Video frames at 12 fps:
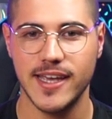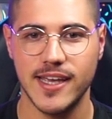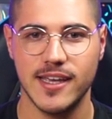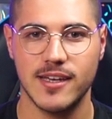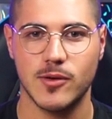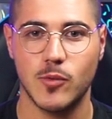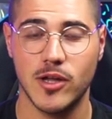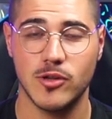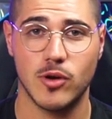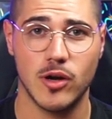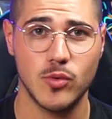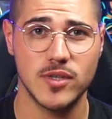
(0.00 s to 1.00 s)
e quando
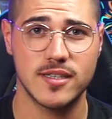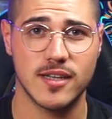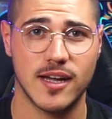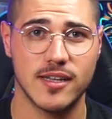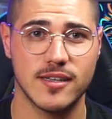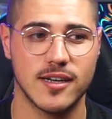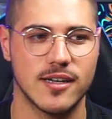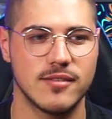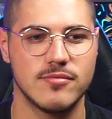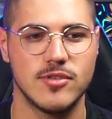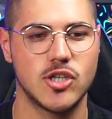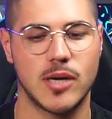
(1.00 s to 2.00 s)
l'ho acquistata
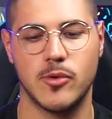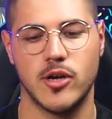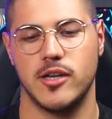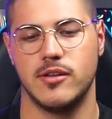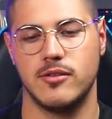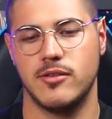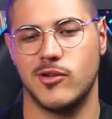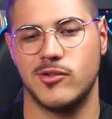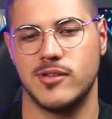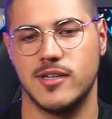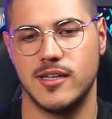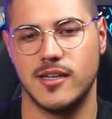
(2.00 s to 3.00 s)
diciamo che
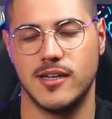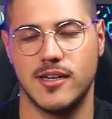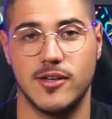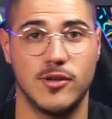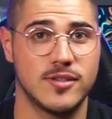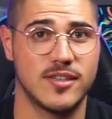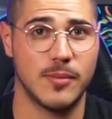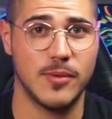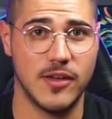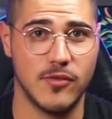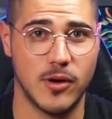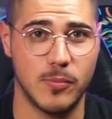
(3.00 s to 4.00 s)
non, non,
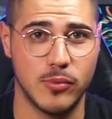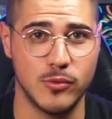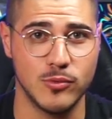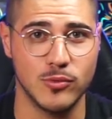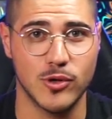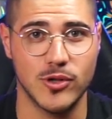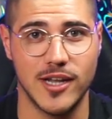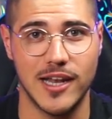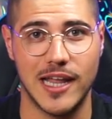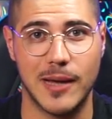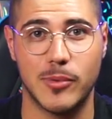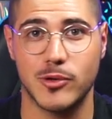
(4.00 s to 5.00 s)
sapevo appunto
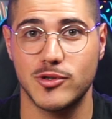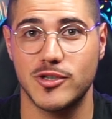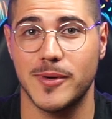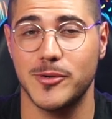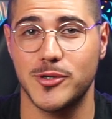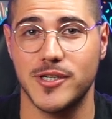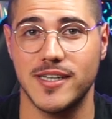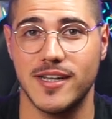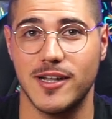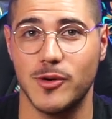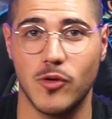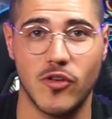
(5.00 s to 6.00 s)
della prossima uscita
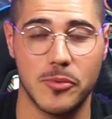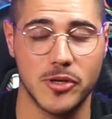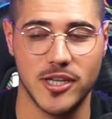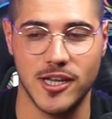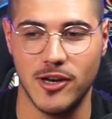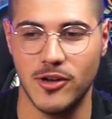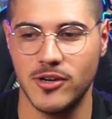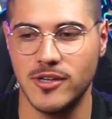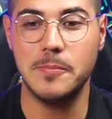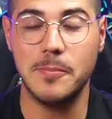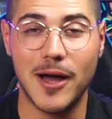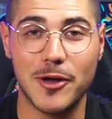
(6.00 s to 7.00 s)
del nuovo modello,
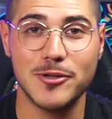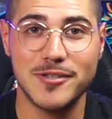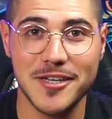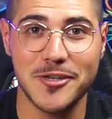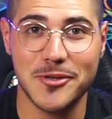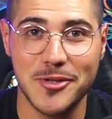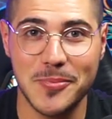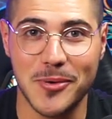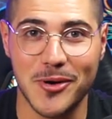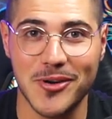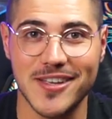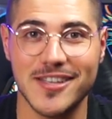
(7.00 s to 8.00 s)
ma col senno di
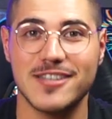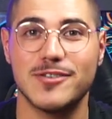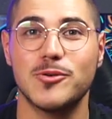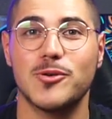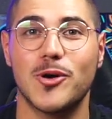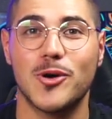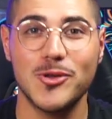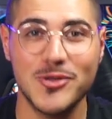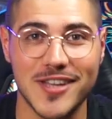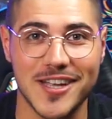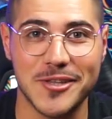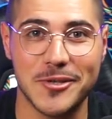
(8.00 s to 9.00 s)
poi sono
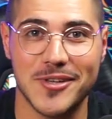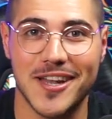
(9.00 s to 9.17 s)
contento